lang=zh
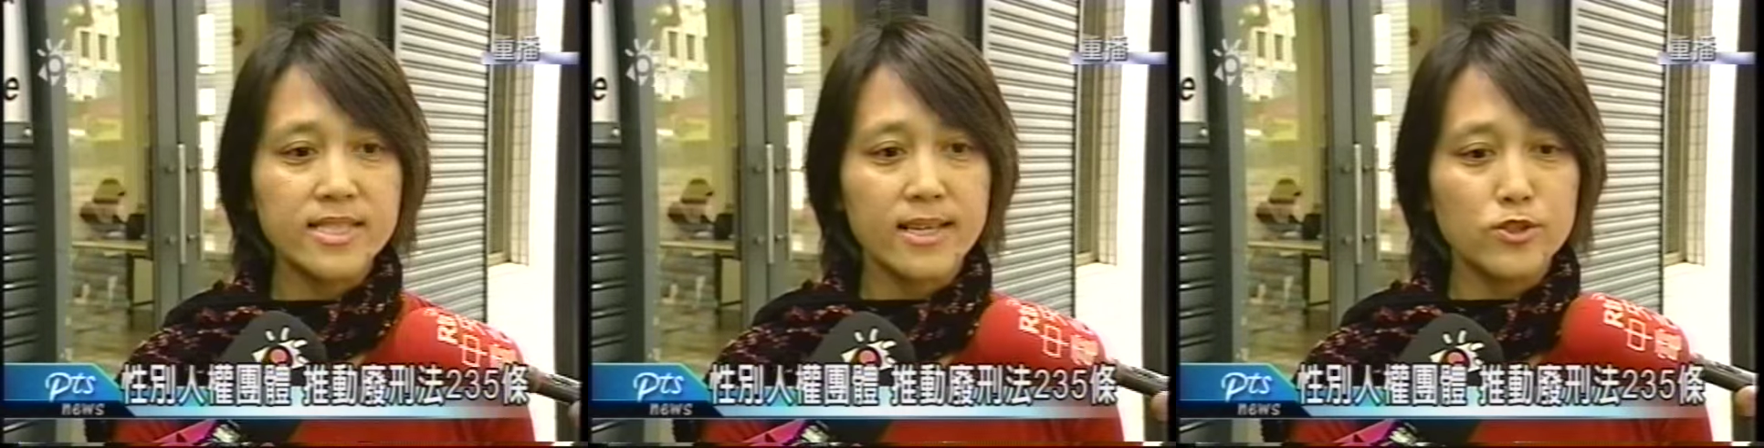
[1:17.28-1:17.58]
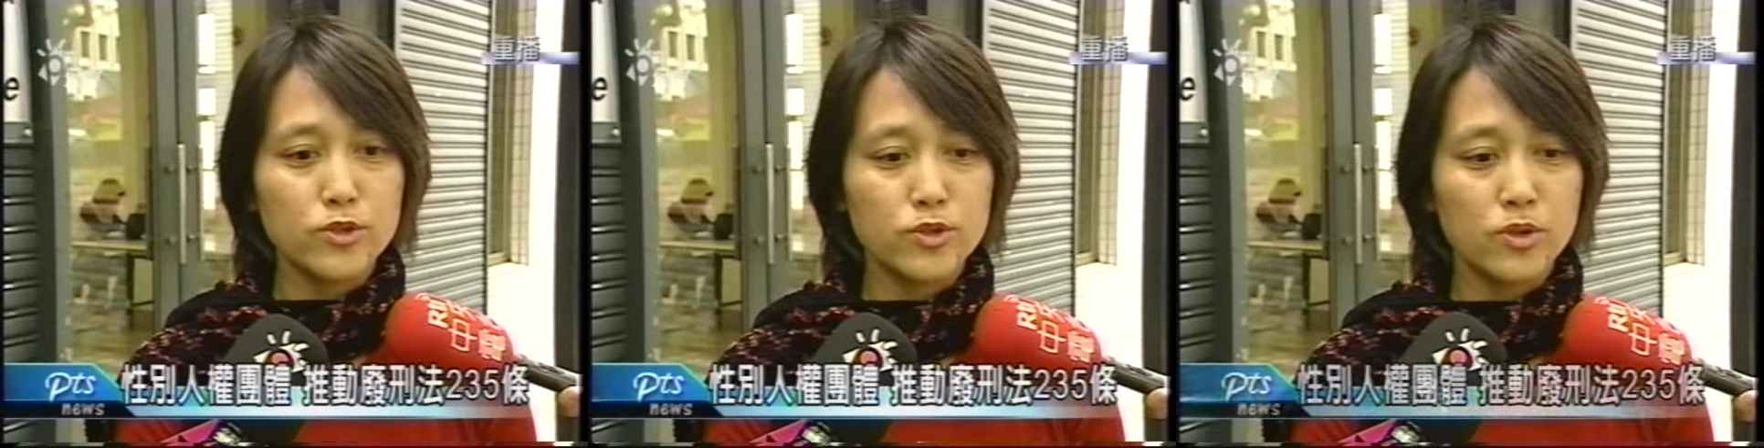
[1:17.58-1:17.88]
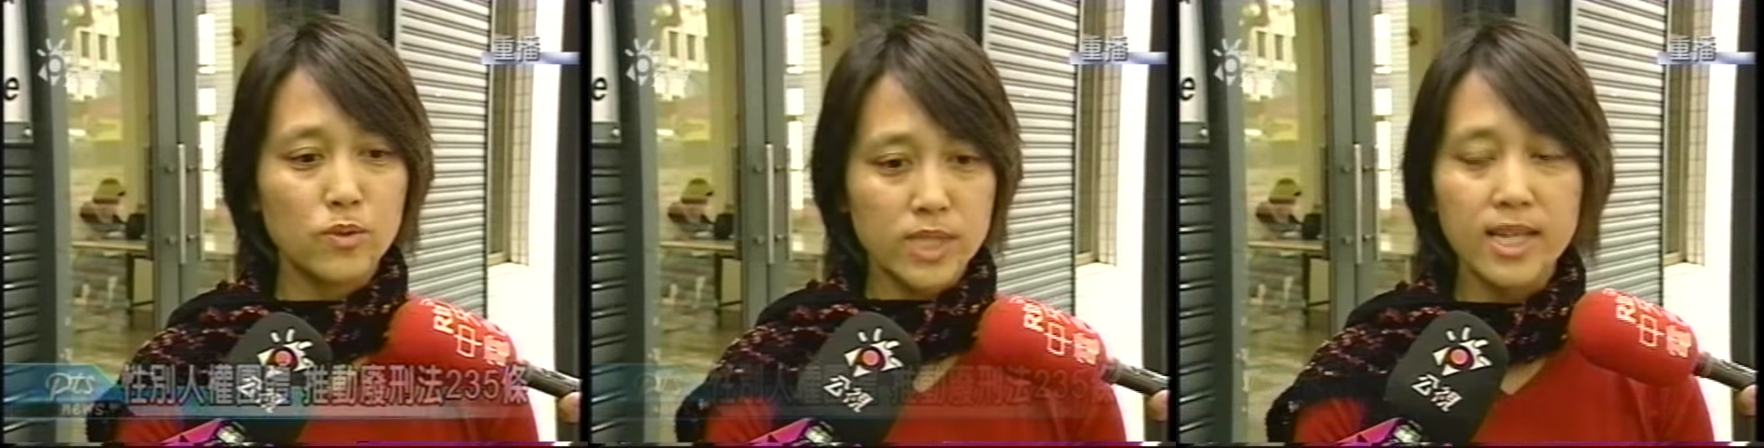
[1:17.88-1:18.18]
见，就是说
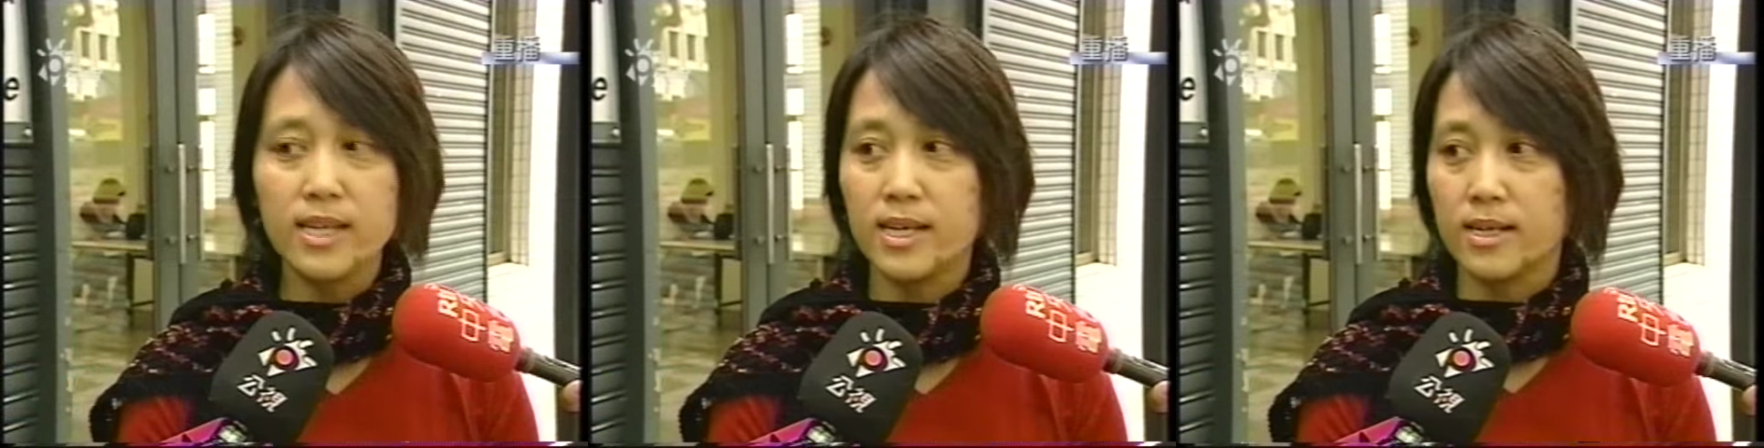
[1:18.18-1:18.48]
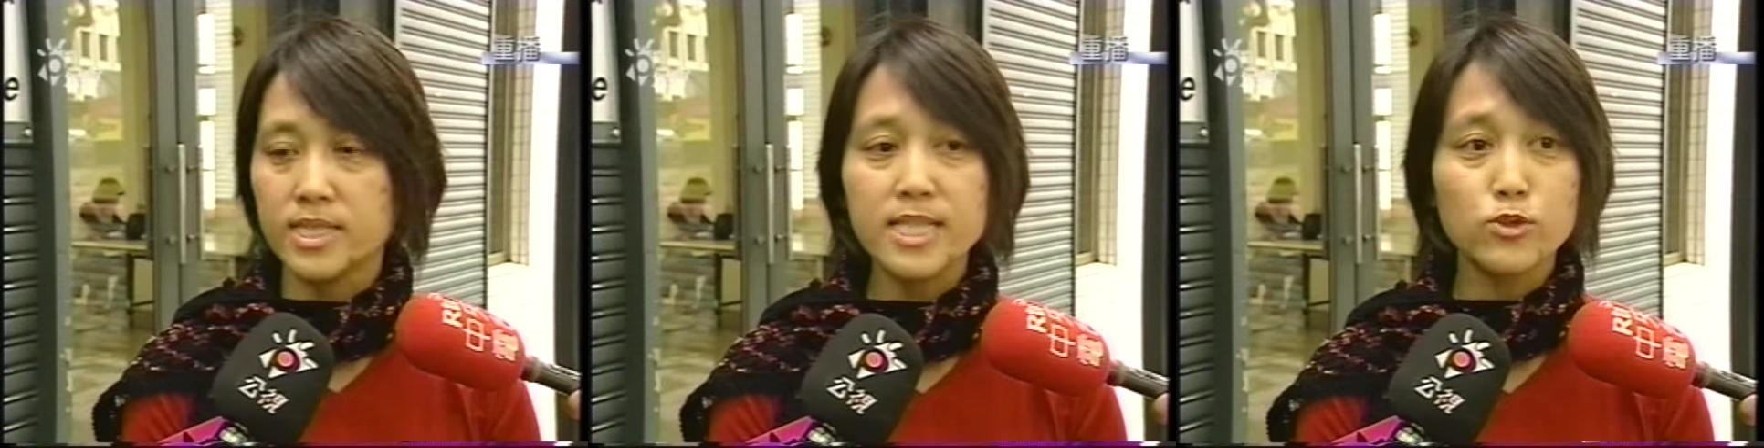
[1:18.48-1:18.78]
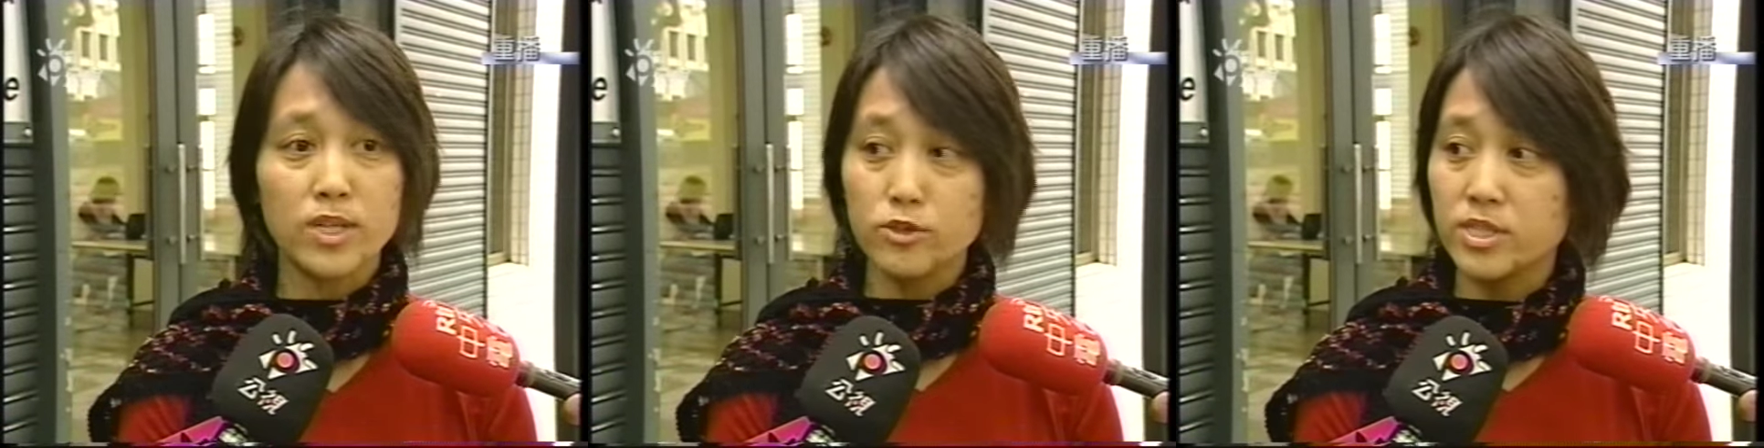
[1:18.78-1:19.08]
第一个，性
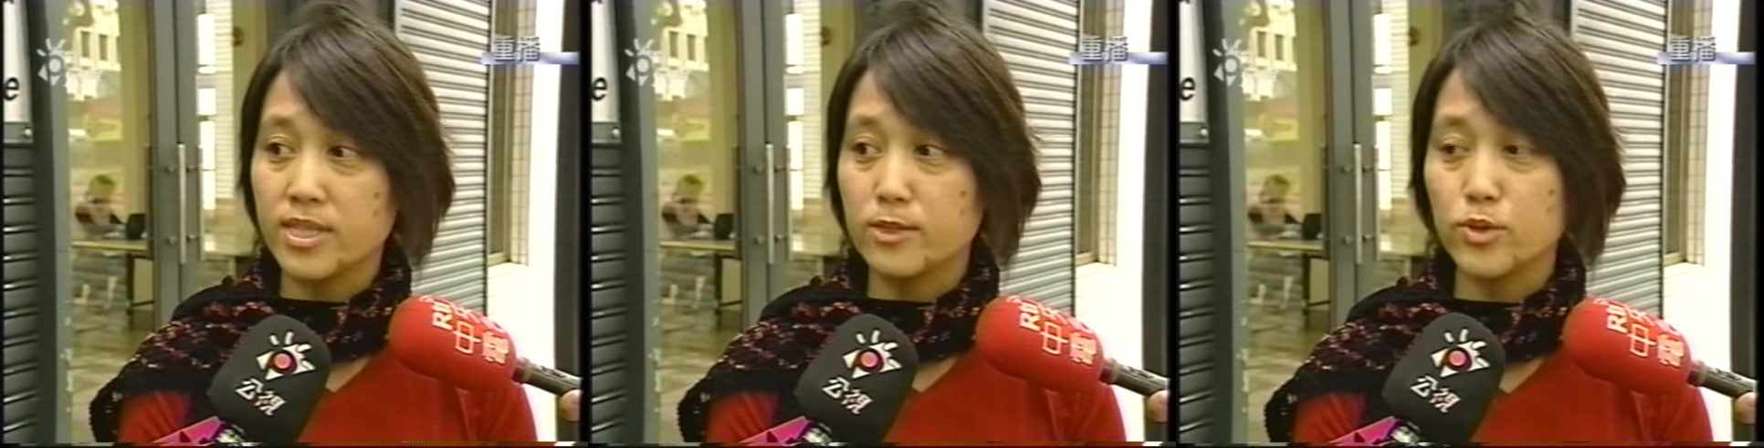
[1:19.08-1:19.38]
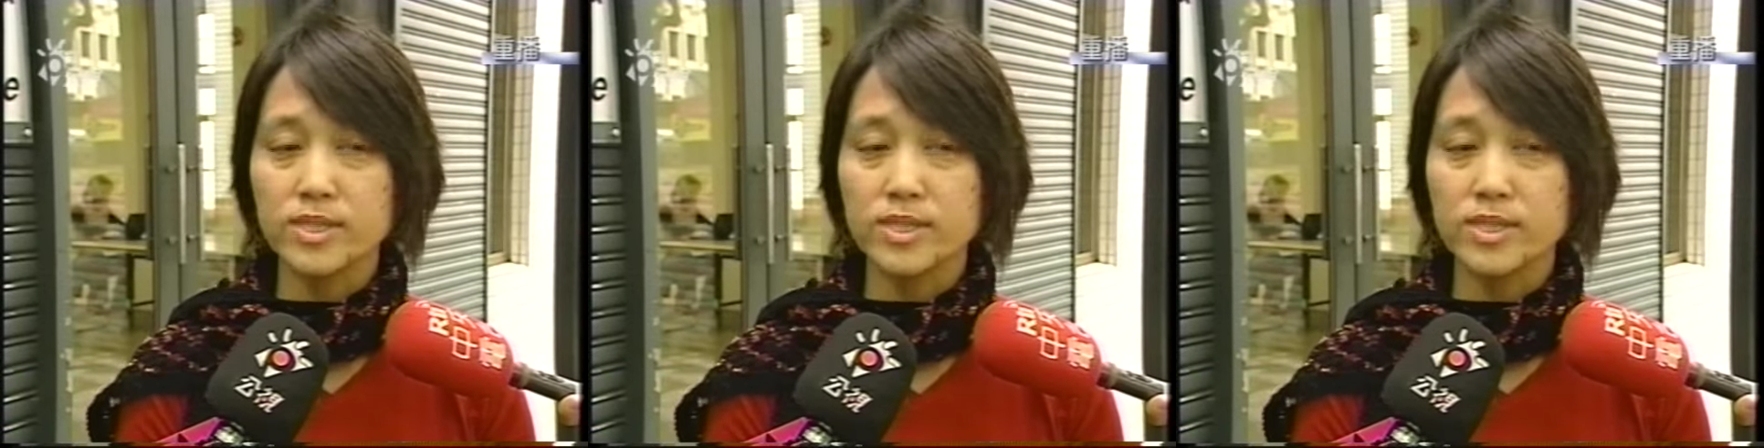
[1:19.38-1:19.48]
权就是人权，